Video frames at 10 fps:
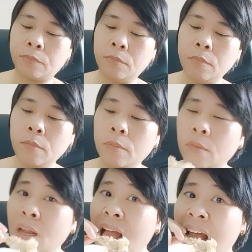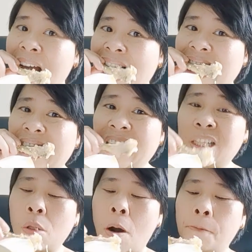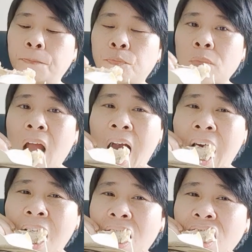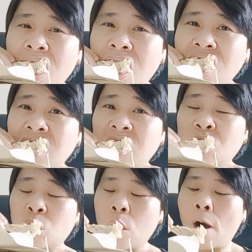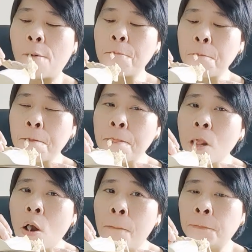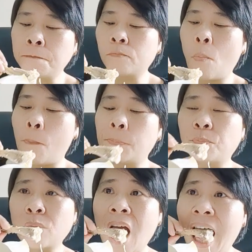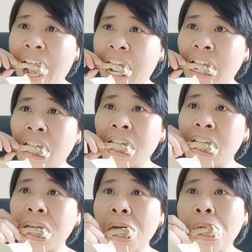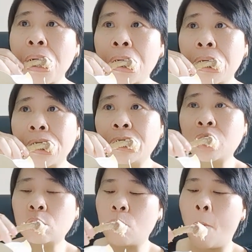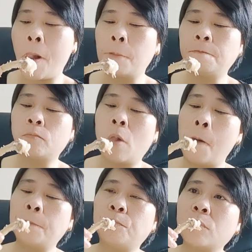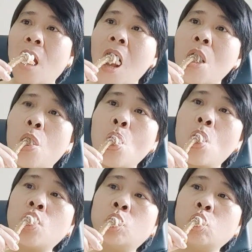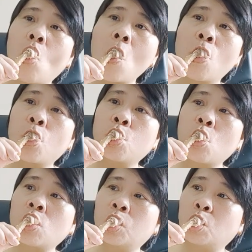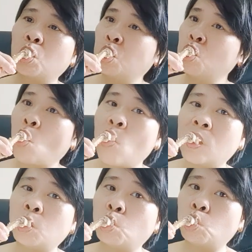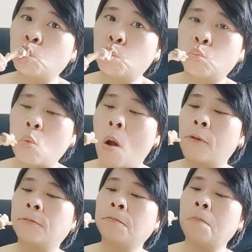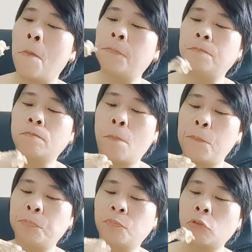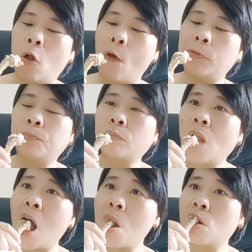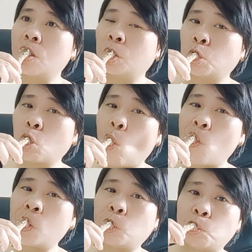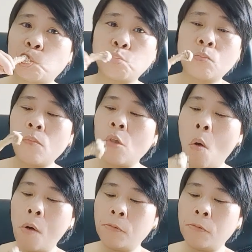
Trong thời hạn 3 ngày làm việc kể từ ngày nhận được văn bản đề nghị gia hạn nộp hồ sơ khai thuế, cơ quan thuế phải trả lời bằng văn bản cho người nộp thuế về việc chấp nhận hay không chấp nhận việc gia hạn nộp hồ sơ khai thuế.